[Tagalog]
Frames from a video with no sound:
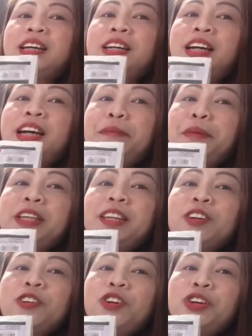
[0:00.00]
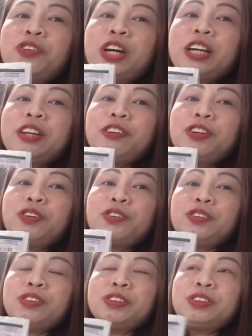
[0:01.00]
Gagamitin ko yung ano,
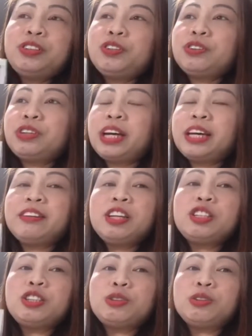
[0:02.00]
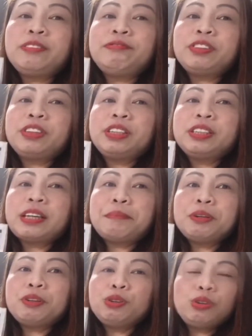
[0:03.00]
yung, yung handy stove.
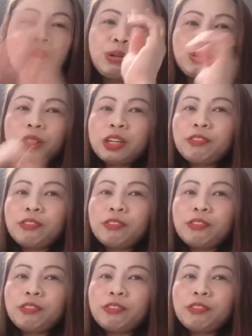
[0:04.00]
Sabi ko, doon ako sa